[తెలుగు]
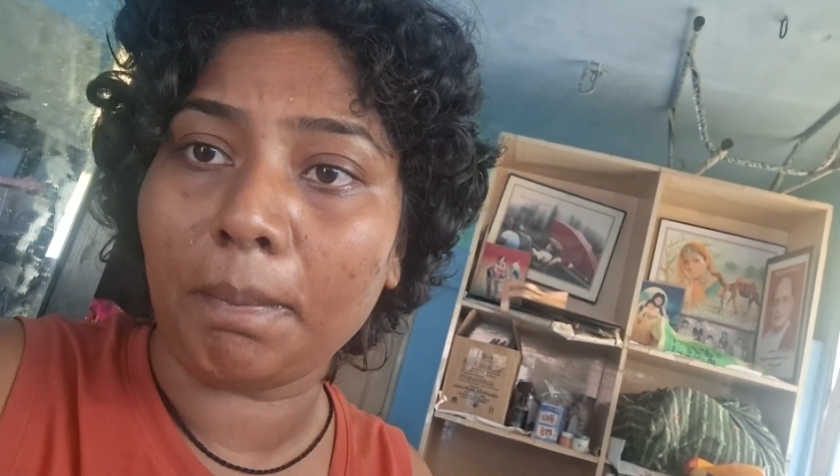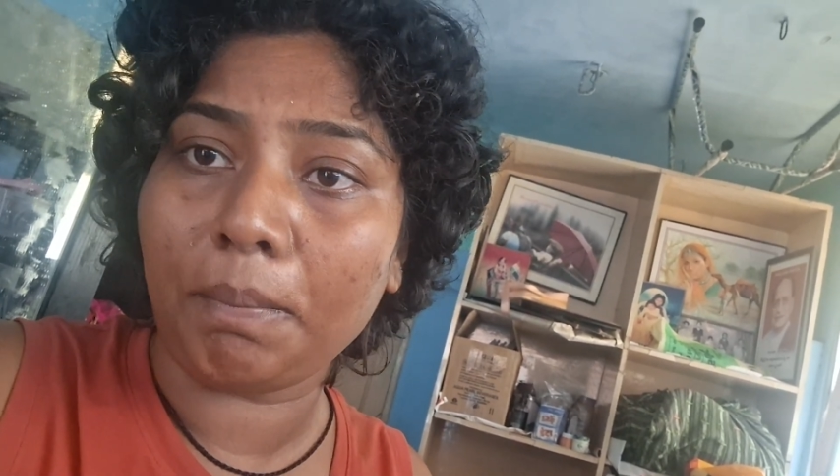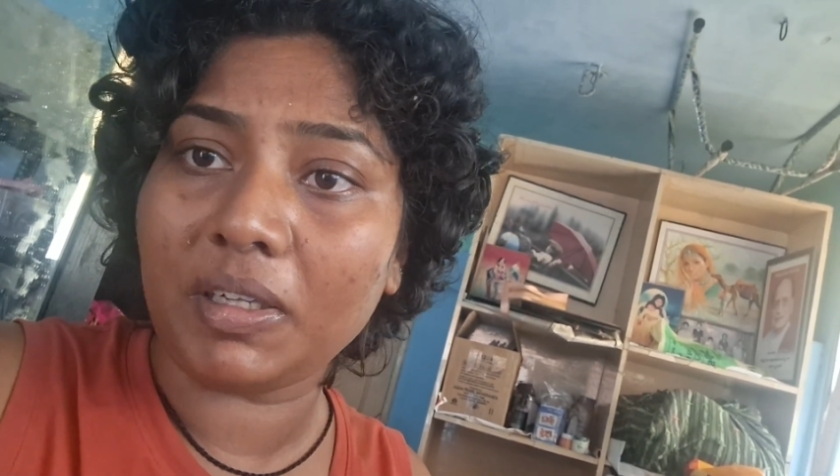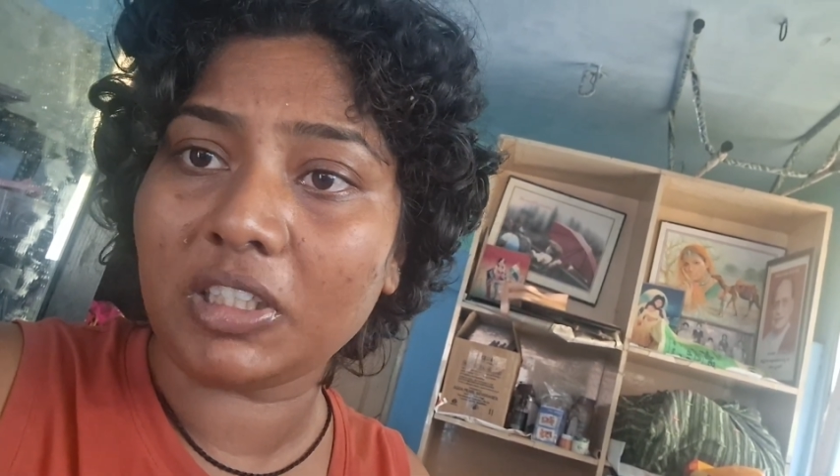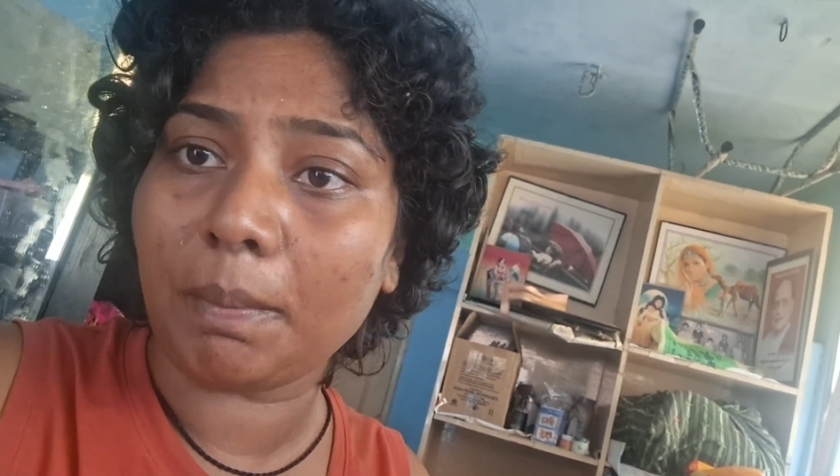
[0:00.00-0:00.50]

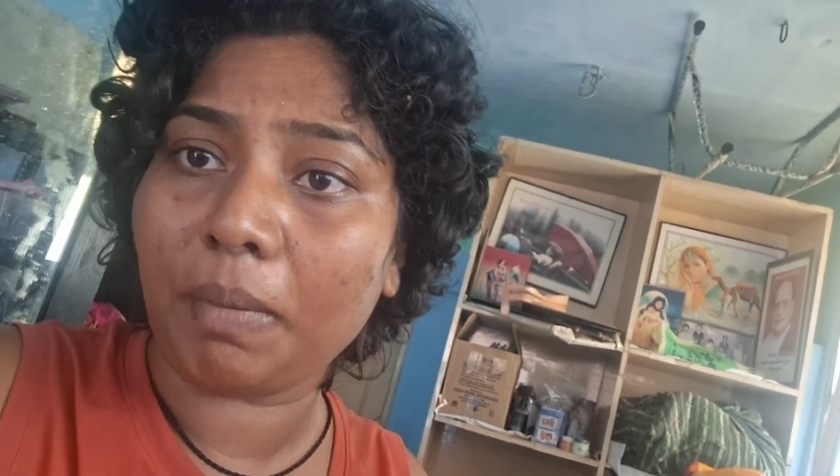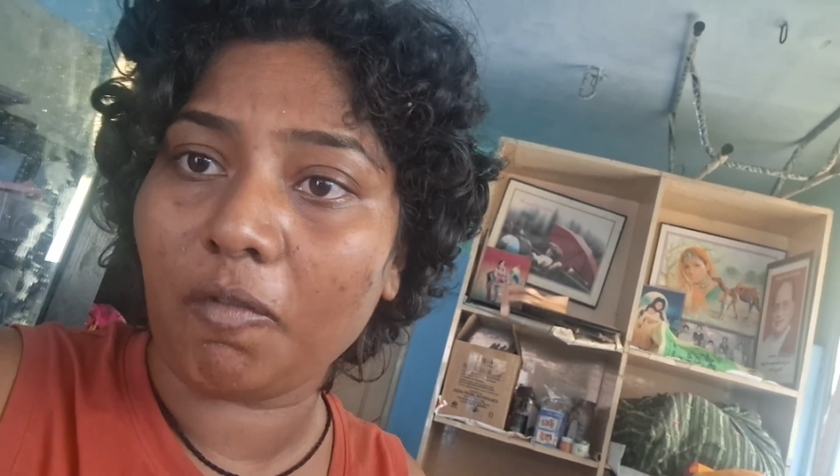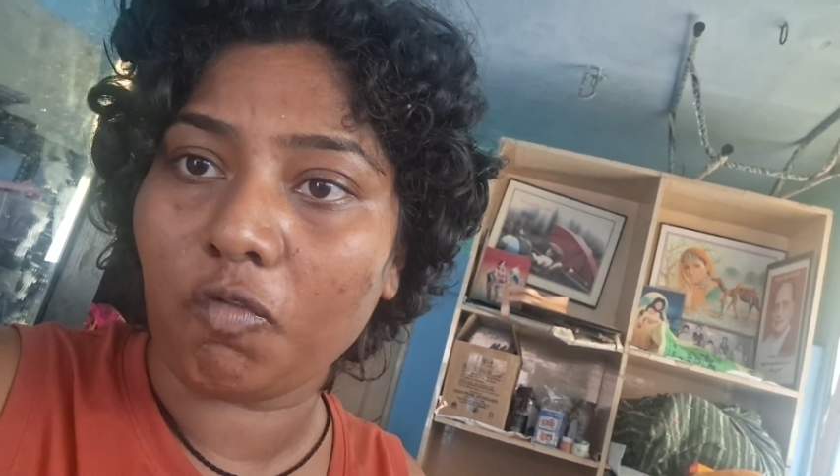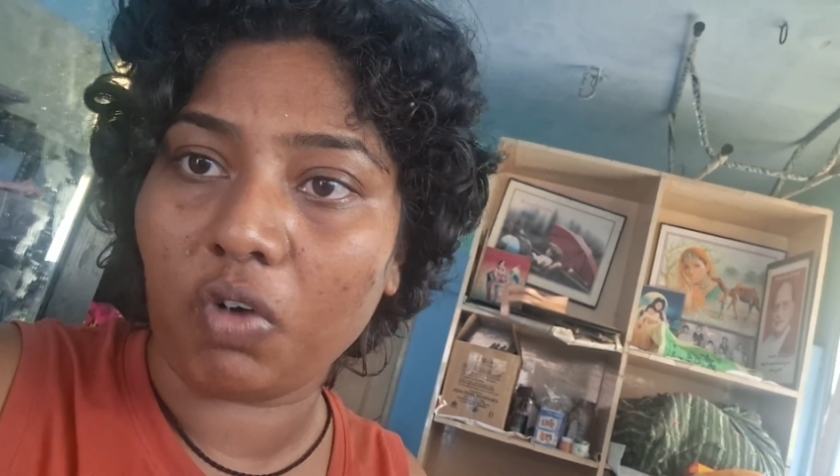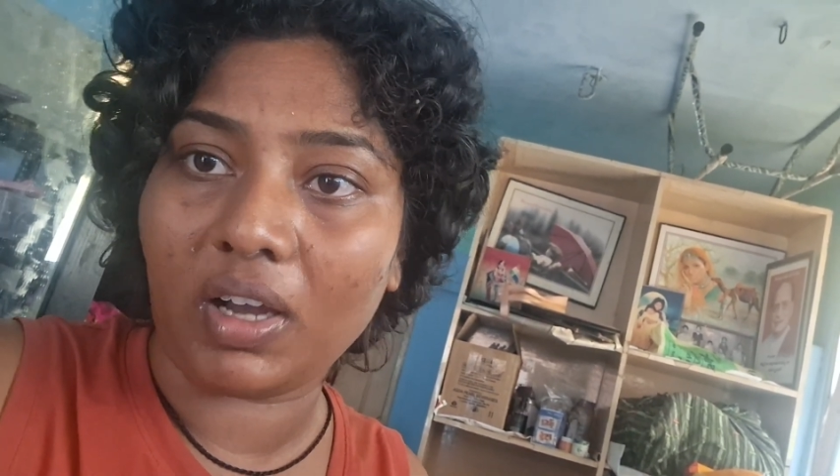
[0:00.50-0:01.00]
చంపలు
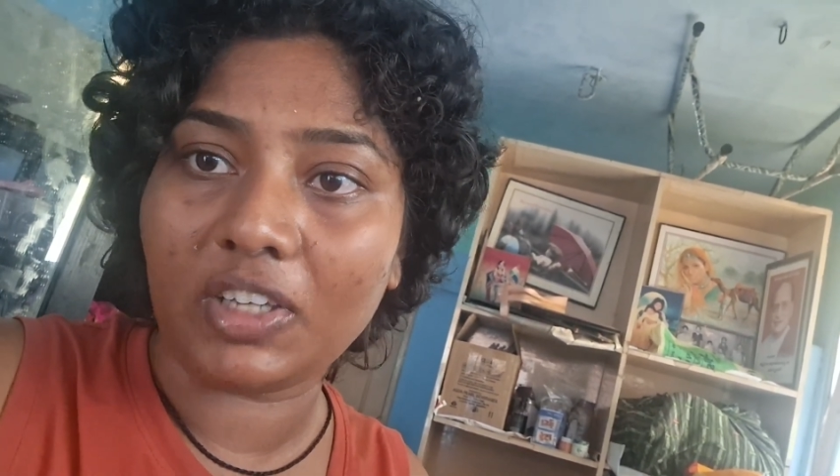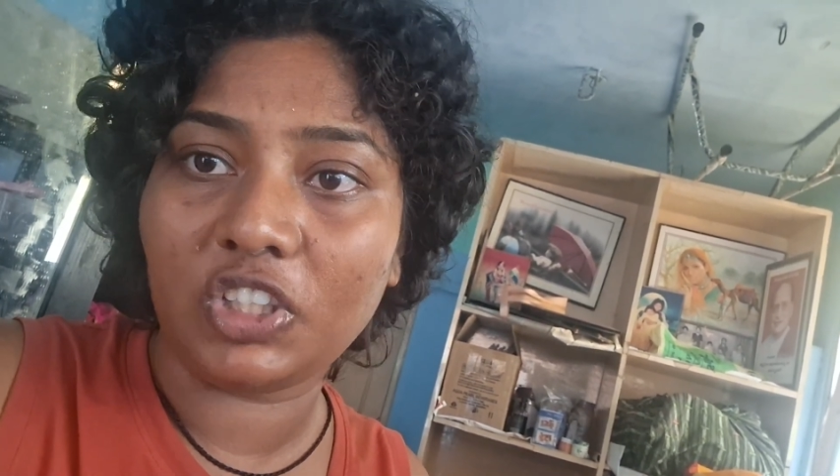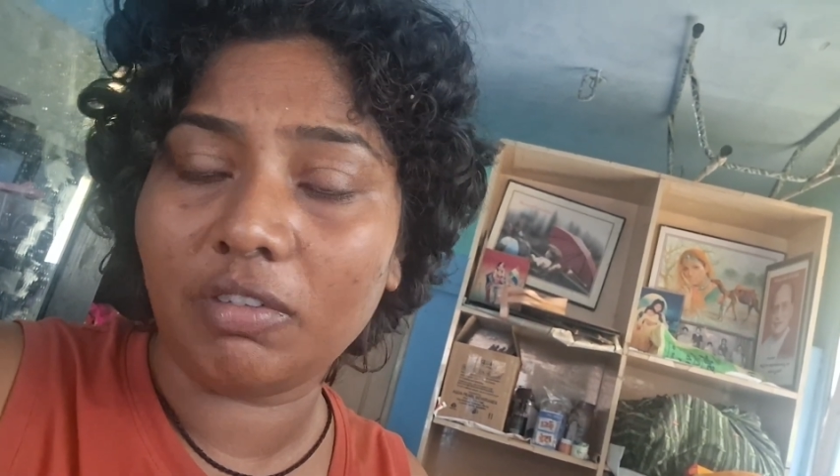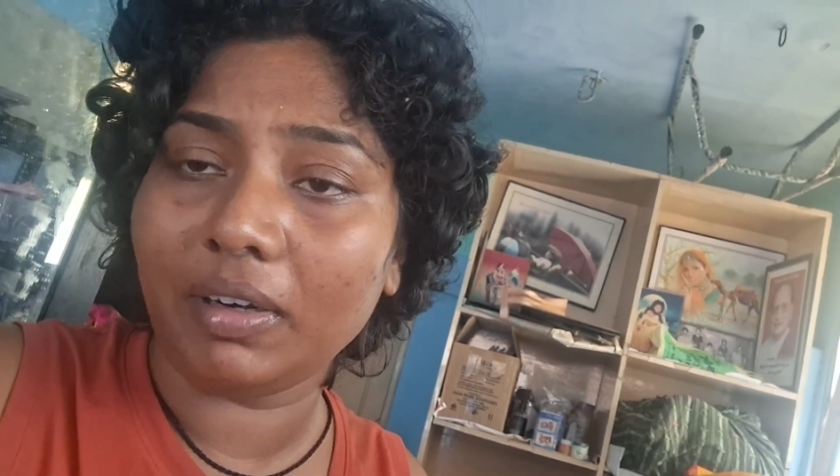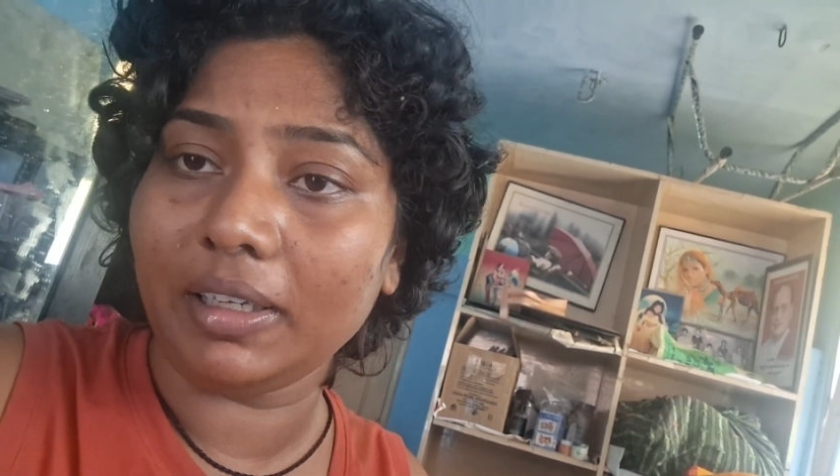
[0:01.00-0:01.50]
చంపలు
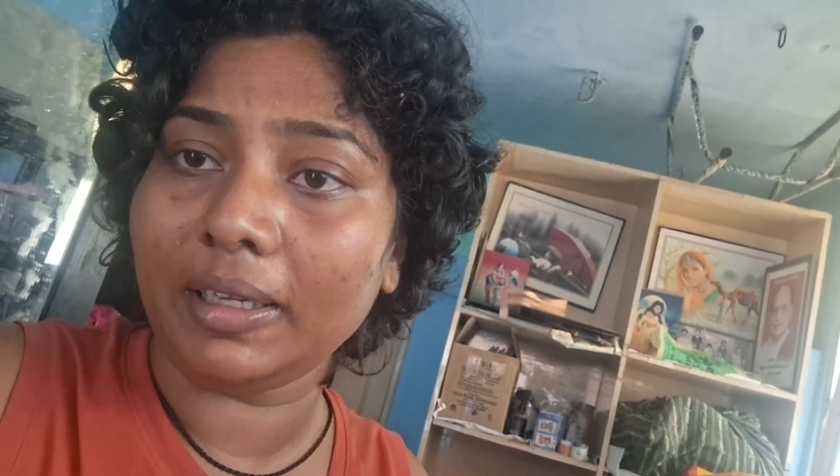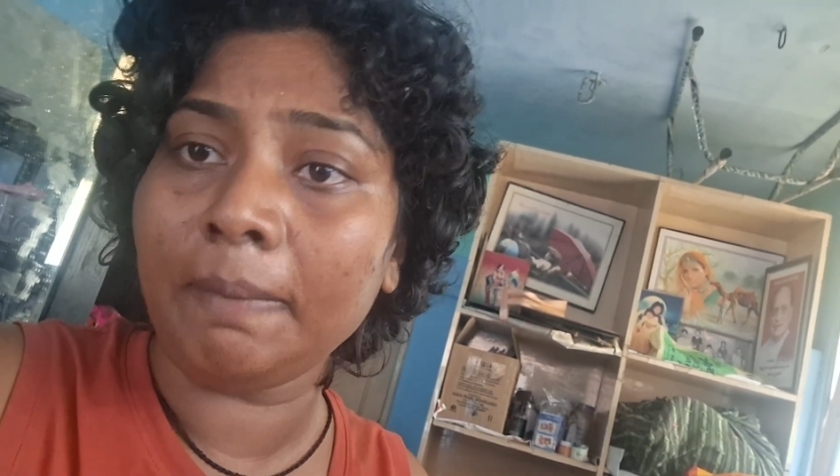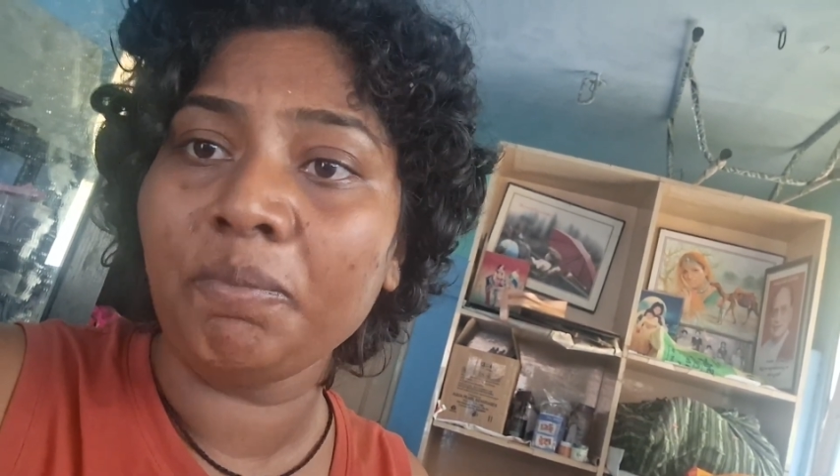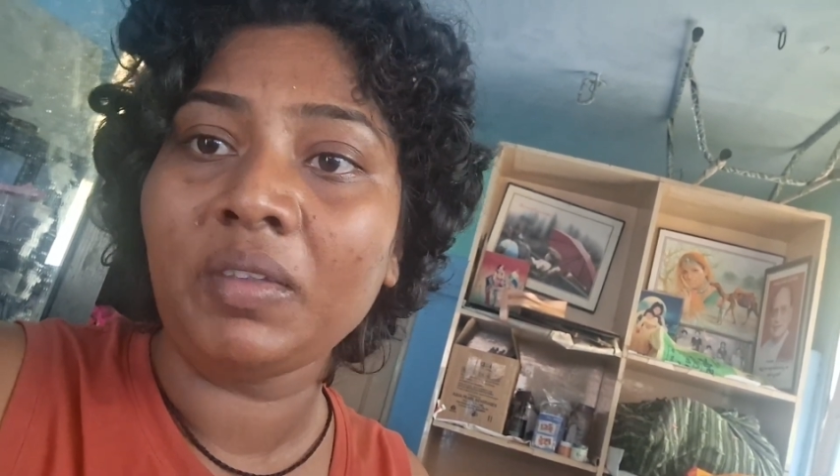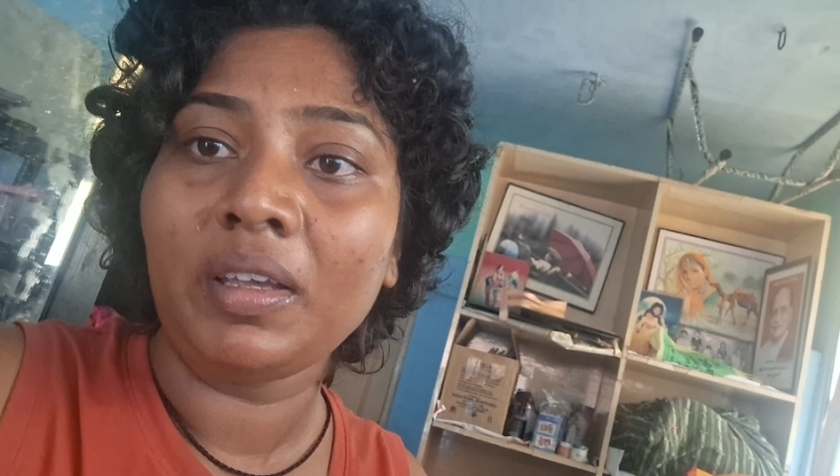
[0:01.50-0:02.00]
వాంచి వాడికి